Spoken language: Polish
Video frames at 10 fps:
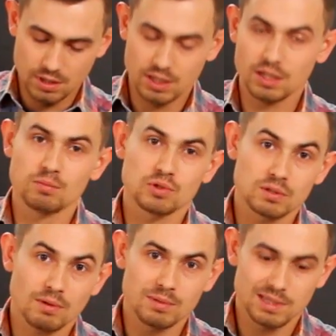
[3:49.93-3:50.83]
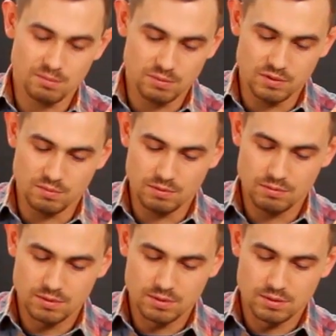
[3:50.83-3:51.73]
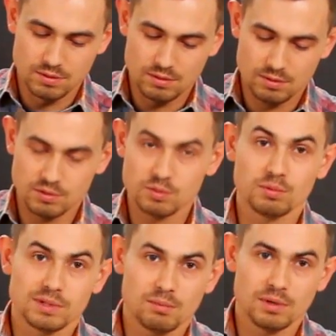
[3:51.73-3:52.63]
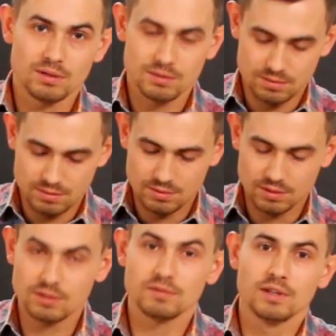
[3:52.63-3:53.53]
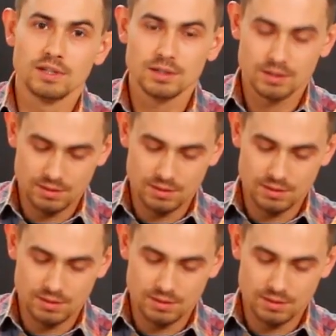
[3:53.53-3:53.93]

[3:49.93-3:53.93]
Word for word: A nie daj Boże słabe zęby będzie miał, będzie po zębie. I co wtedy?